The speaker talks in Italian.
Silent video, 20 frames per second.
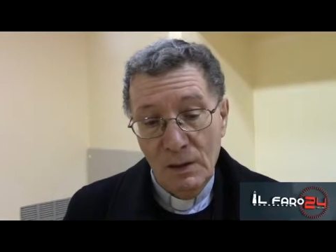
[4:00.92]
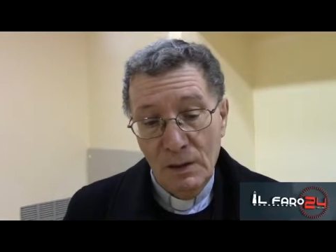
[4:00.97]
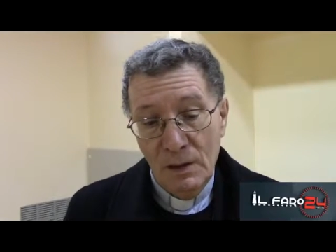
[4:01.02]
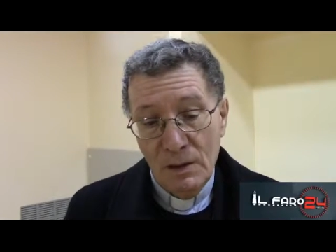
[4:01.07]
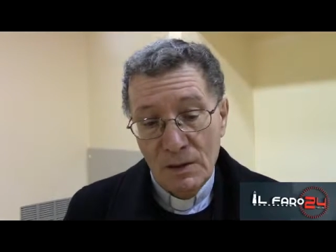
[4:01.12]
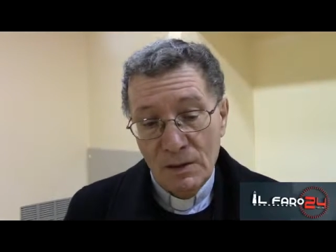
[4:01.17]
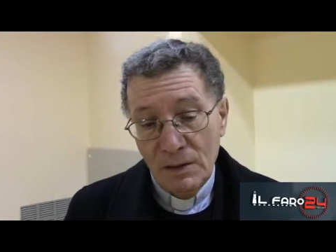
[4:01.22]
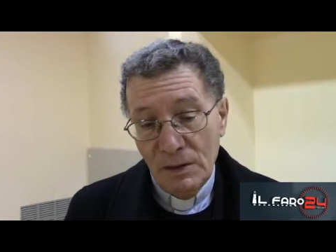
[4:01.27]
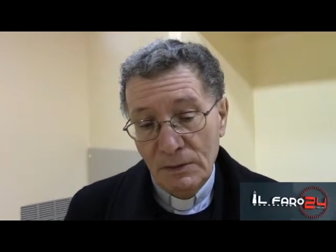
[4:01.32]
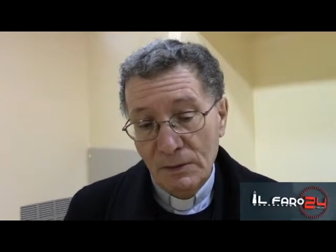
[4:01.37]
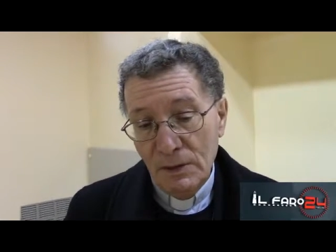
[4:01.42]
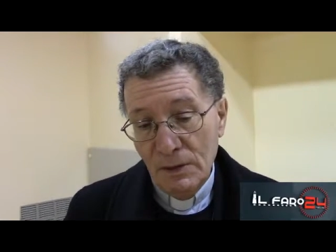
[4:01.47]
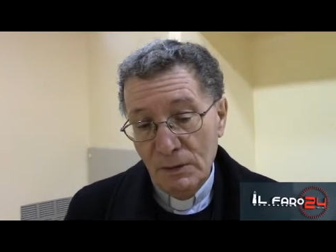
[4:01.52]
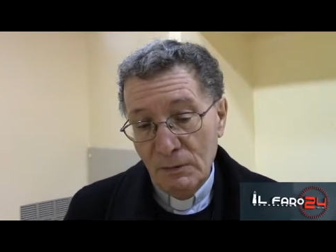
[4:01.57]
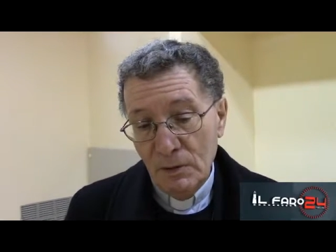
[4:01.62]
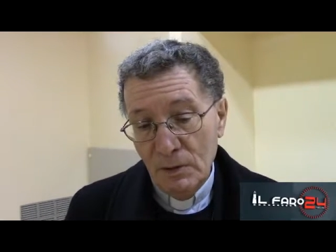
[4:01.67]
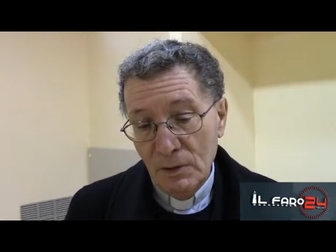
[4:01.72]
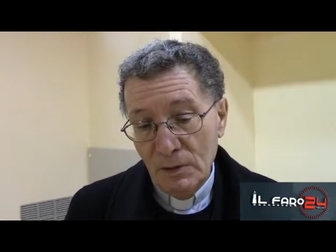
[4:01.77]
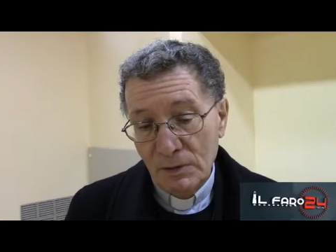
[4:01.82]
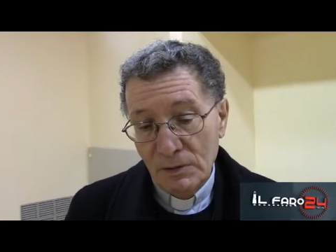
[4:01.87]
È stata
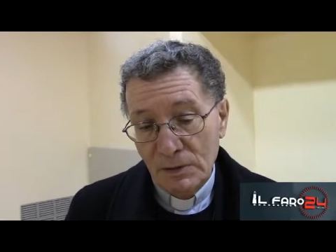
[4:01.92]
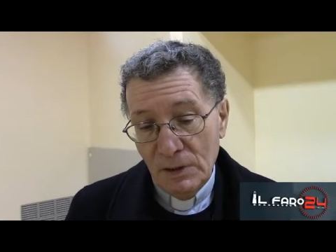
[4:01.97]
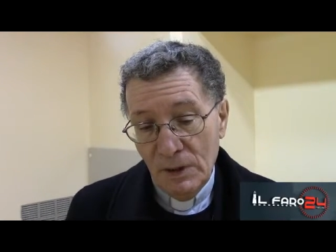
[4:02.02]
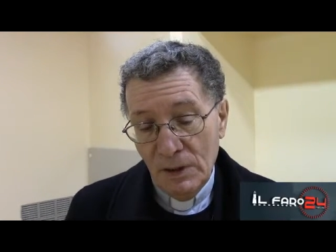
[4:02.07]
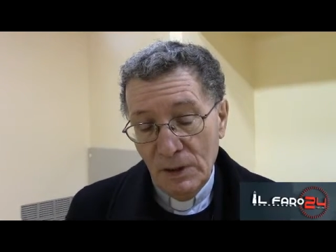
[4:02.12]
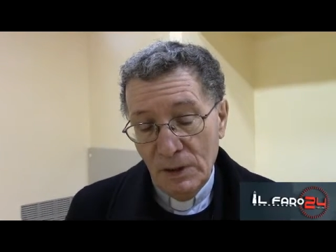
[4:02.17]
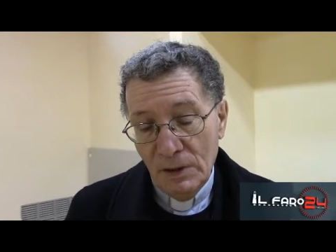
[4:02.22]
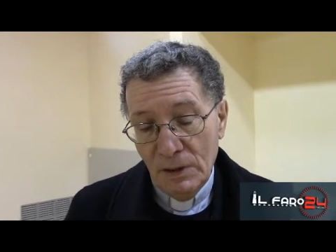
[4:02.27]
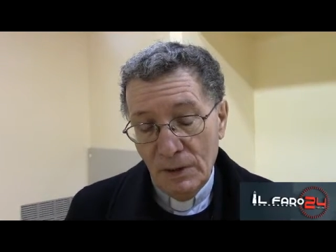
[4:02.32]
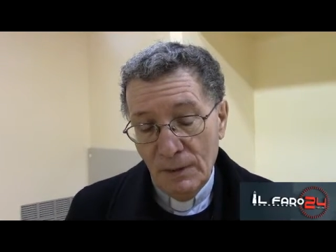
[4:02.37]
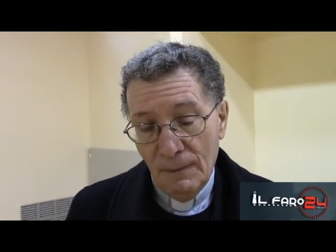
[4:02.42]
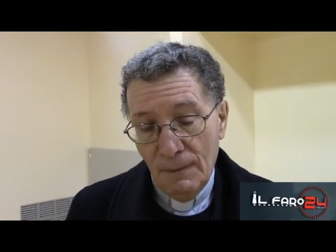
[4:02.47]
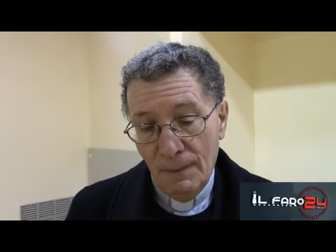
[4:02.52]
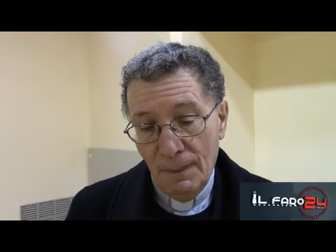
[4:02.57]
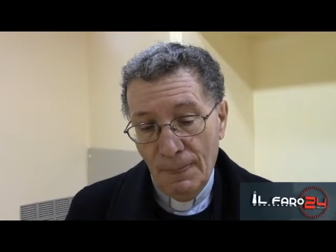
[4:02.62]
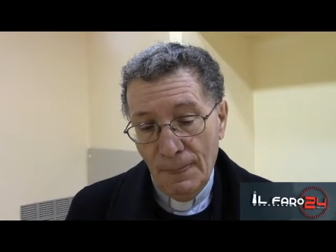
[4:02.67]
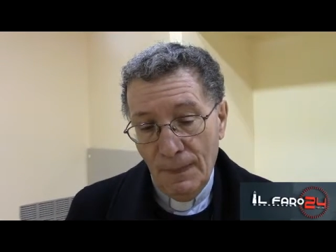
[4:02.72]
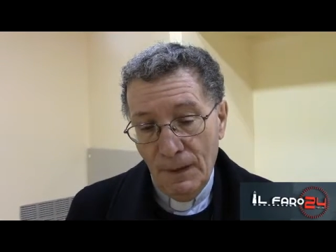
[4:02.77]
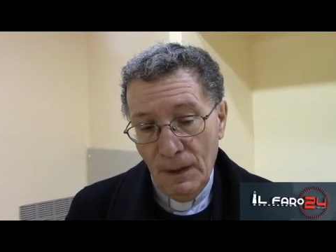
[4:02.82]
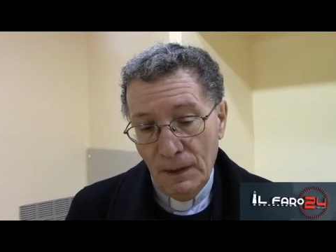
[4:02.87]

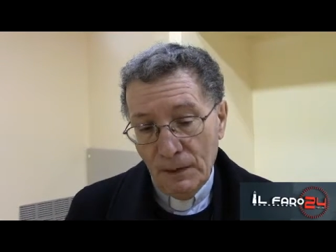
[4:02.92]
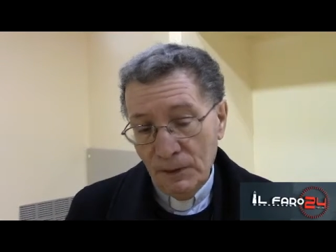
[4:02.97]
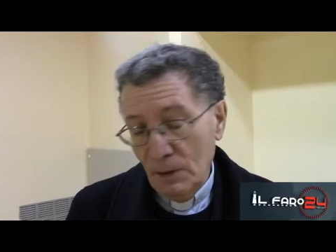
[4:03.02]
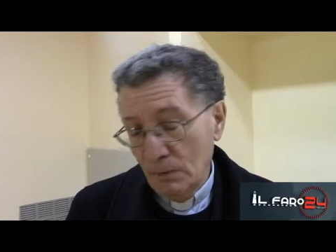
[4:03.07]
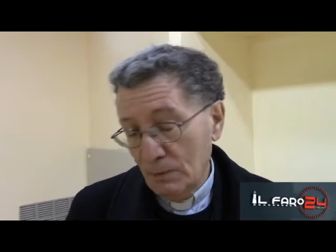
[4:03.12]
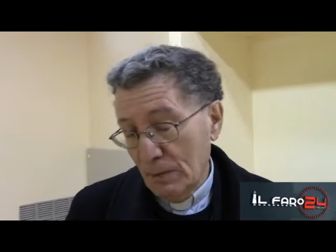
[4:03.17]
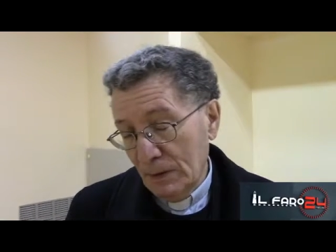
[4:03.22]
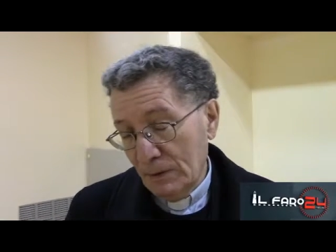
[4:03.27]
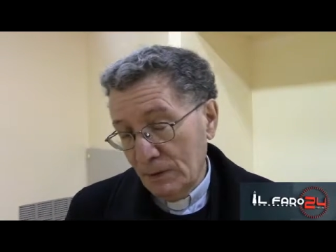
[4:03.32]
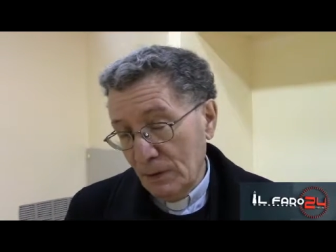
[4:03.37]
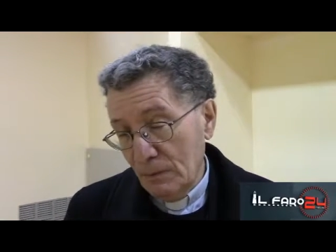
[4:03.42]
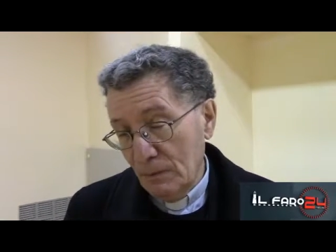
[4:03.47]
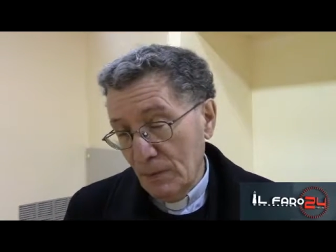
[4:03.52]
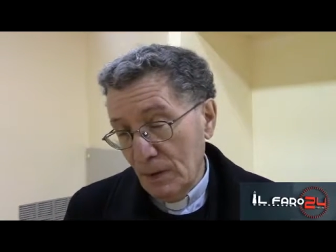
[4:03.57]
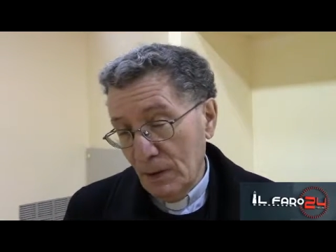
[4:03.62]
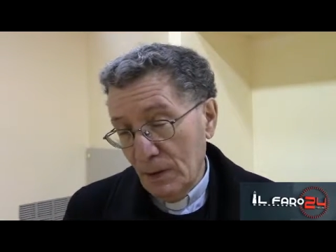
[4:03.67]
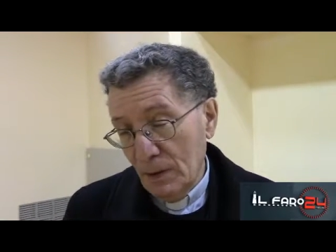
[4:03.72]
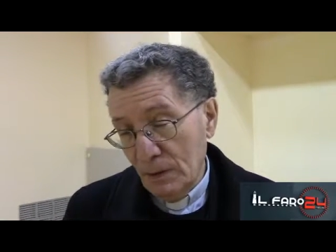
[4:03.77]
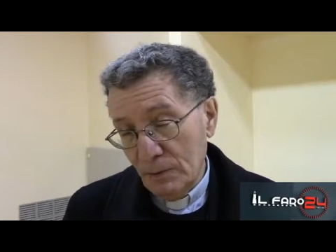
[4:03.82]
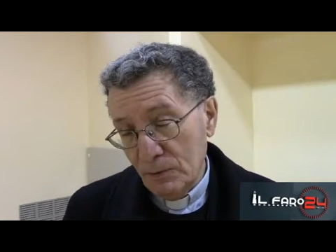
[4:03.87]
rivolta da parte
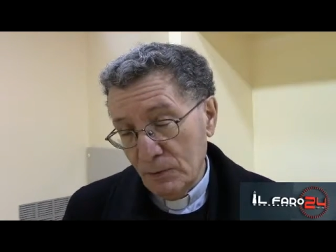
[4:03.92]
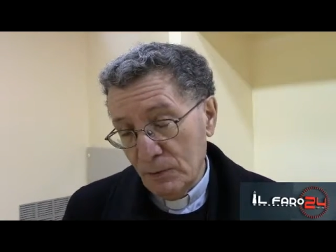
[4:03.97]
mia,